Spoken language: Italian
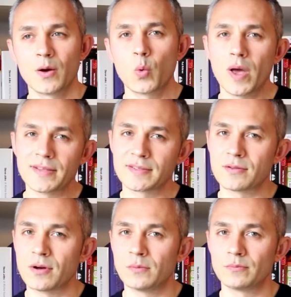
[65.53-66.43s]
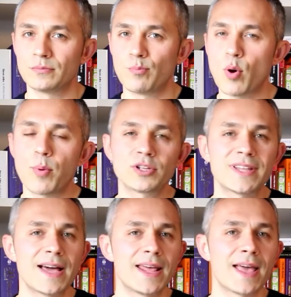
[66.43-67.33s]
Questo può
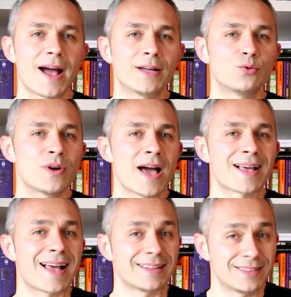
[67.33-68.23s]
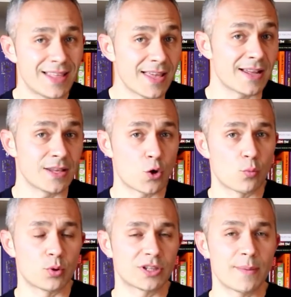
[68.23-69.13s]
portare ad una catena di
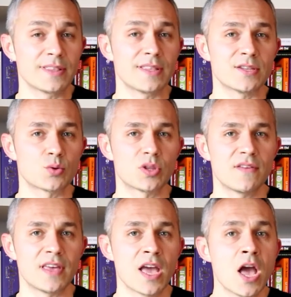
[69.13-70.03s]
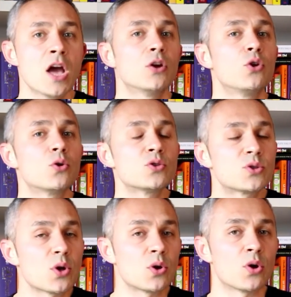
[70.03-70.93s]
comportamenti distruttivi, non
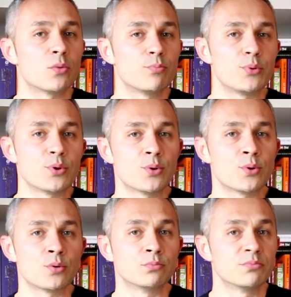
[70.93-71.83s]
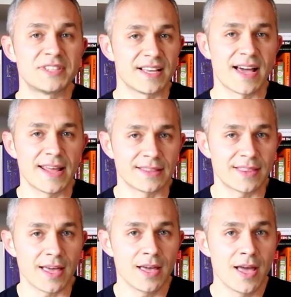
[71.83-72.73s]
solo più
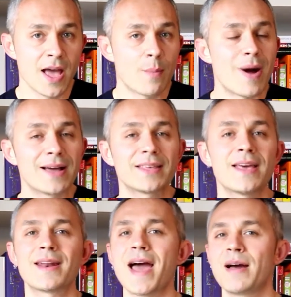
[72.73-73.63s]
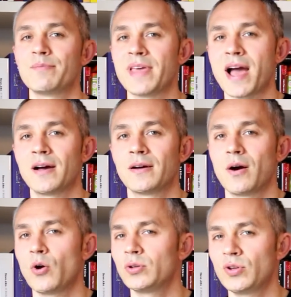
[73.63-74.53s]
sigarette, ma anche rabbia,
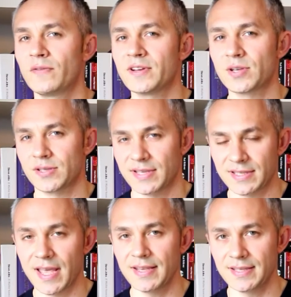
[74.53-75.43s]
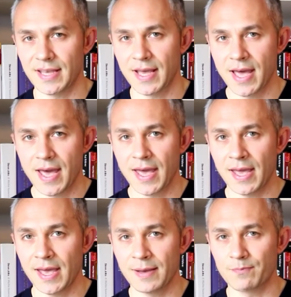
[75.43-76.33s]
odio verso se stessi
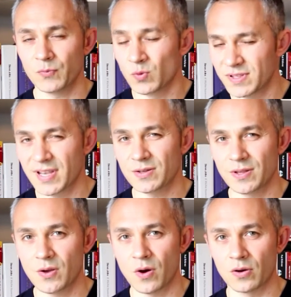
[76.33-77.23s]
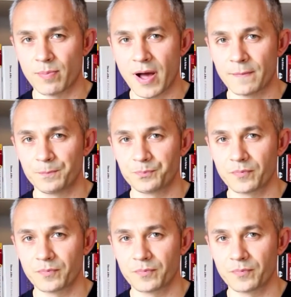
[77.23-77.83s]
e un senso di colpa.